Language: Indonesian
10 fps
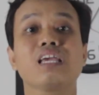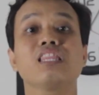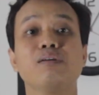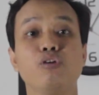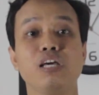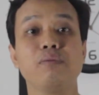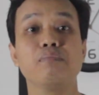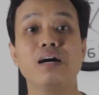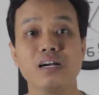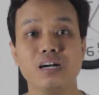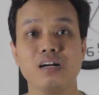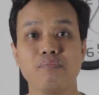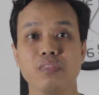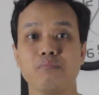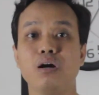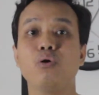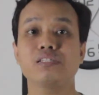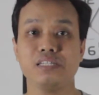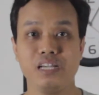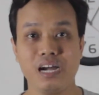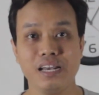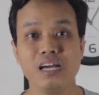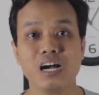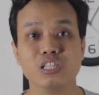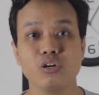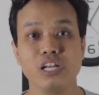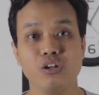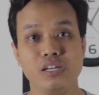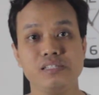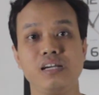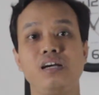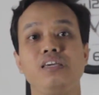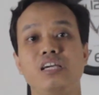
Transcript: kita boleh berbangga bahwasanya ada aktor Indonesia